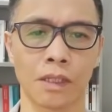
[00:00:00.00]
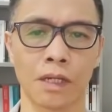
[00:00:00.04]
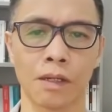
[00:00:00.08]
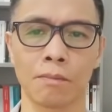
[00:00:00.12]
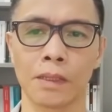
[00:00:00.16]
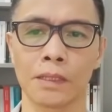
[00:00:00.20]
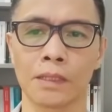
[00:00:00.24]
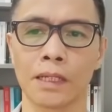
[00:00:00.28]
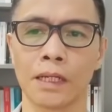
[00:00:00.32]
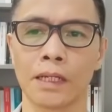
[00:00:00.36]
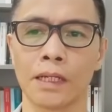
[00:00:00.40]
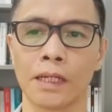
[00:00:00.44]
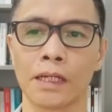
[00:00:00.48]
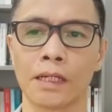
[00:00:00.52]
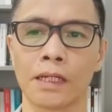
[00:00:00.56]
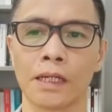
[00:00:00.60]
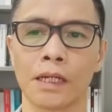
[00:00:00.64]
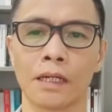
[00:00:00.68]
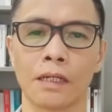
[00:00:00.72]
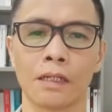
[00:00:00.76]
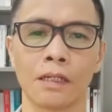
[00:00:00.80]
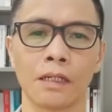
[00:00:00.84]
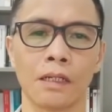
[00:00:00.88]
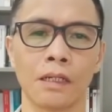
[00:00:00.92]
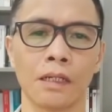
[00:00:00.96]
但问题来
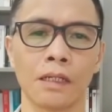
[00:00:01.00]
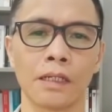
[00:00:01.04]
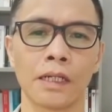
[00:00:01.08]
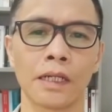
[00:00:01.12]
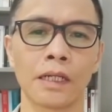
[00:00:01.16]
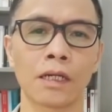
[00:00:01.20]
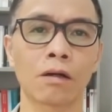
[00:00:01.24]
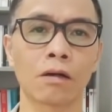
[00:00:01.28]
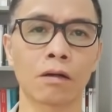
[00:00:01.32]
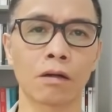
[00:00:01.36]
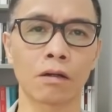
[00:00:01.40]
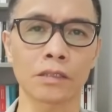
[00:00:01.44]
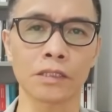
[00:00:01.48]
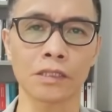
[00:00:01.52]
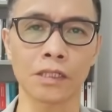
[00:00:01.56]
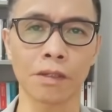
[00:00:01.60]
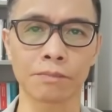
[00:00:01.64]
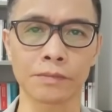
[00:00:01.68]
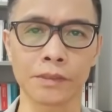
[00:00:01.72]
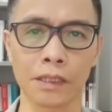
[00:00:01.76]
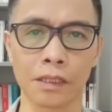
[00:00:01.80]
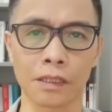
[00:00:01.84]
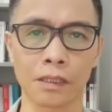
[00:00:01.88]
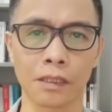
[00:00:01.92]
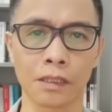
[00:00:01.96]
了，另外那
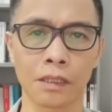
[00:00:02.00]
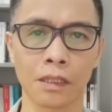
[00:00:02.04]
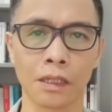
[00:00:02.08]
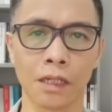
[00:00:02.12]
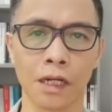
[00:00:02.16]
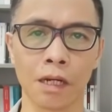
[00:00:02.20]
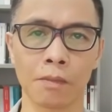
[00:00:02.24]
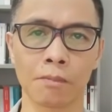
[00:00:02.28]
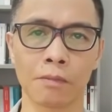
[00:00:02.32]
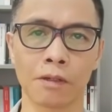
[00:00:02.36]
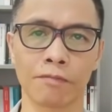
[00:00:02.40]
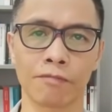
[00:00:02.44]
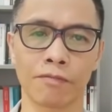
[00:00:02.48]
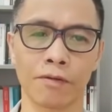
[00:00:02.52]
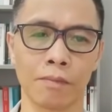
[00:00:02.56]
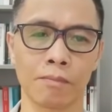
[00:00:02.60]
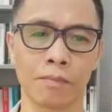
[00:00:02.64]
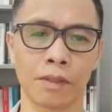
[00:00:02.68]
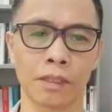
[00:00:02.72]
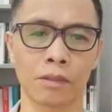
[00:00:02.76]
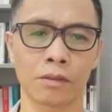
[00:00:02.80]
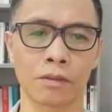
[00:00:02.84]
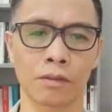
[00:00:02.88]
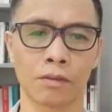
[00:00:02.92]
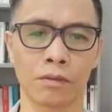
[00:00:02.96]
10席是否泛
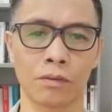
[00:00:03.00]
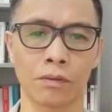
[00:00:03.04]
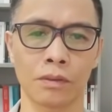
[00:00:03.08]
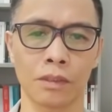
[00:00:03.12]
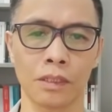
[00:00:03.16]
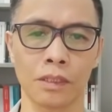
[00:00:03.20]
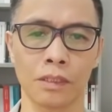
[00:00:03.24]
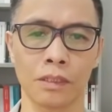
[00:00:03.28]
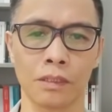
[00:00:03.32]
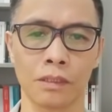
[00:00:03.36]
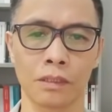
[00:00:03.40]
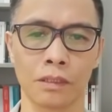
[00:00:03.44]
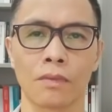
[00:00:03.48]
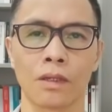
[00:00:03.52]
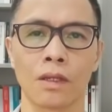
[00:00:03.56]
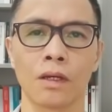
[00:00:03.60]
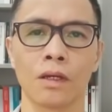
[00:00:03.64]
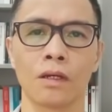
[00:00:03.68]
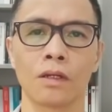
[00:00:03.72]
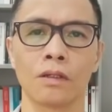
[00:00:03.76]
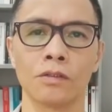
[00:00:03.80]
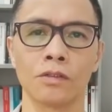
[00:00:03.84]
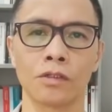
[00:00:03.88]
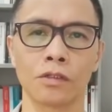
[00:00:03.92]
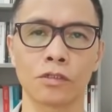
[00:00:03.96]
民拿呢？
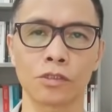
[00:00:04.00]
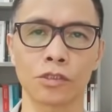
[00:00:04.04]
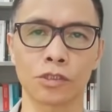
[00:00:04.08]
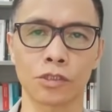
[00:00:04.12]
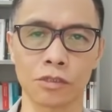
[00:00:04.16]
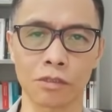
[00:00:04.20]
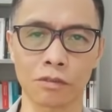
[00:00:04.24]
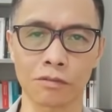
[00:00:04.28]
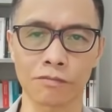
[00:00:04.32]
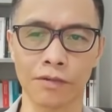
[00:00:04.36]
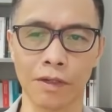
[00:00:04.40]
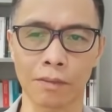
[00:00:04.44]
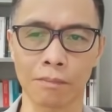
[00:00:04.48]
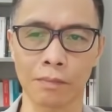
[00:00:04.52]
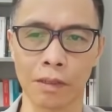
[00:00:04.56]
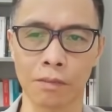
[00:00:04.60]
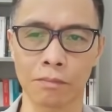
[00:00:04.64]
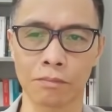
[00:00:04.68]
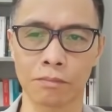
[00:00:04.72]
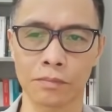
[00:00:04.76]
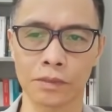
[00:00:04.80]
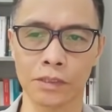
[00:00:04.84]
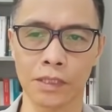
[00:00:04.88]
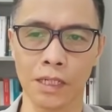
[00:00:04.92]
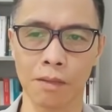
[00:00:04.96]
如果传统泛
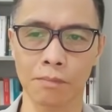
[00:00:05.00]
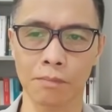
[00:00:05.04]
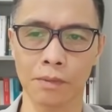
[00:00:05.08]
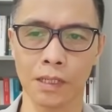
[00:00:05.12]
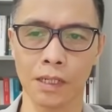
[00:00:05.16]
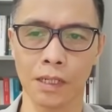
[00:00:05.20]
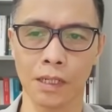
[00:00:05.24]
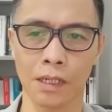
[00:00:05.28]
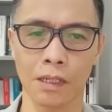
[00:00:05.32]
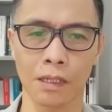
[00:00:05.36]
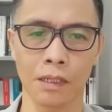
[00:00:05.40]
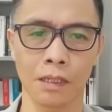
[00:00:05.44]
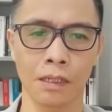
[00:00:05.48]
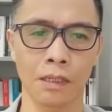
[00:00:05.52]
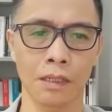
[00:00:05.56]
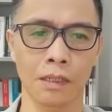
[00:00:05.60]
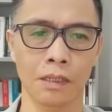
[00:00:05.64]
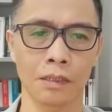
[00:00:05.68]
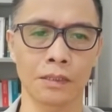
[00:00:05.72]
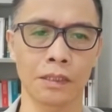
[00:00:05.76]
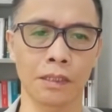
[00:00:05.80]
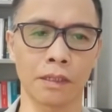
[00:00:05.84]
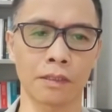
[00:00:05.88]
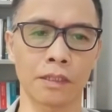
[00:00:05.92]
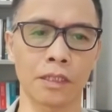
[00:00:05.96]
民不参加，
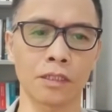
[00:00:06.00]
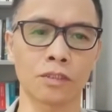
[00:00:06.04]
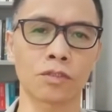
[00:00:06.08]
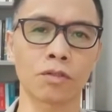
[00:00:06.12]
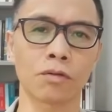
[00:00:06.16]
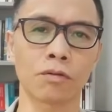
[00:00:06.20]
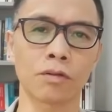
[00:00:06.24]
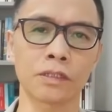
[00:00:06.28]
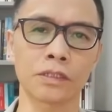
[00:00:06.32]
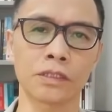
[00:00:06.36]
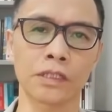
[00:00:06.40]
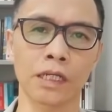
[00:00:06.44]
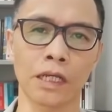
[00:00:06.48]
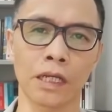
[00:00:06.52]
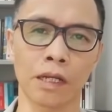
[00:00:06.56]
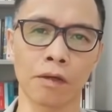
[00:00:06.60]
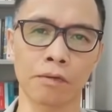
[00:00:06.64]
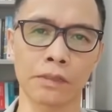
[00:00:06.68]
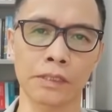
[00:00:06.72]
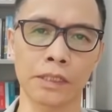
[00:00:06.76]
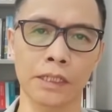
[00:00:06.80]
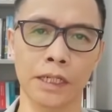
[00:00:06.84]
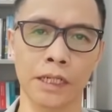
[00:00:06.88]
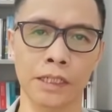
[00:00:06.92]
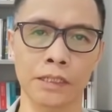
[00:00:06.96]
只有一些中信
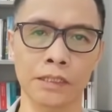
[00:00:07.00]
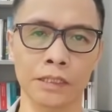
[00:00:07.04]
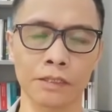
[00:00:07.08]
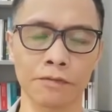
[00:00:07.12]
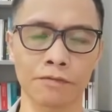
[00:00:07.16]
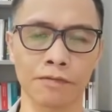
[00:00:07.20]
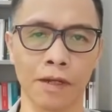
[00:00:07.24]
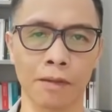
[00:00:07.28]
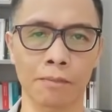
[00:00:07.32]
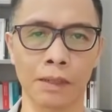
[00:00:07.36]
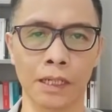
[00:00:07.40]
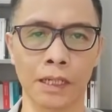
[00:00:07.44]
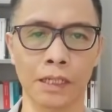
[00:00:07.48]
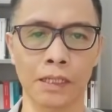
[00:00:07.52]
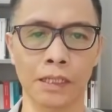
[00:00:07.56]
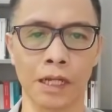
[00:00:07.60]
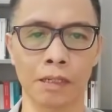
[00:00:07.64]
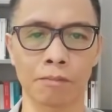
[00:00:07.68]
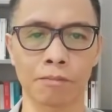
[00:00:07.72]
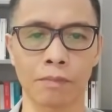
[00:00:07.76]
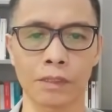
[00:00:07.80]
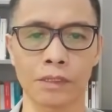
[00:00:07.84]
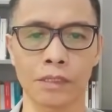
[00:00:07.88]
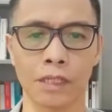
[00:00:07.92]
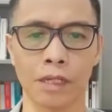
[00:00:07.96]
或近似泛民的
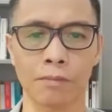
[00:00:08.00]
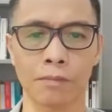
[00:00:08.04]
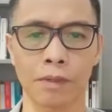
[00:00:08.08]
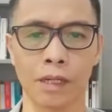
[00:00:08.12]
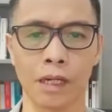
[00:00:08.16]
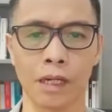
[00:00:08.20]
人士参